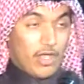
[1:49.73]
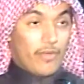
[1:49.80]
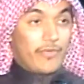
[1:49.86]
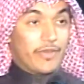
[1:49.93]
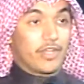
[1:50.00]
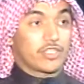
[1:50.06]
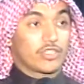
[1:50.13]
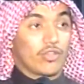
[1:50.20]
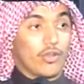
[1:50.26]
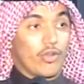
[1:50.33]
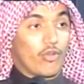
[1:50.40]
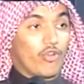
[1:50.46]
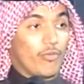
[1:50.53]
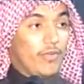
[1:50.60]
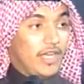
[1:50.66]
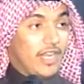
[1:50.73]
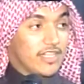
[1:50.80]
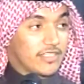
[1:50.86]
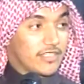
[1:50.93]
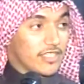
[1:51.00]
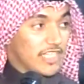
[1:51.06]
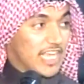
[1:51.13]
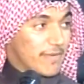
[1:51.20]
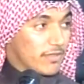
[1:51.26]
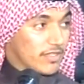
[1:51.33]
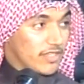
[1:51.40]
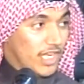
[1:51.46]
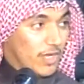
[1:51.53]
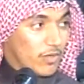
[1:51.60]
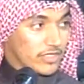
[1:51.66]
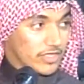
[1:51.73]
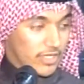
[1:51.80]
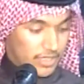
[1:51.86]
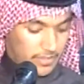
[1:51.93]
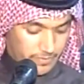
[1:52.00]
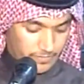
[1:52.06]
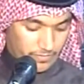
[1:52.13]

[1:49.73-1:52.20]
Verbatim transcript: فنشكركم على استجابة دعوتنا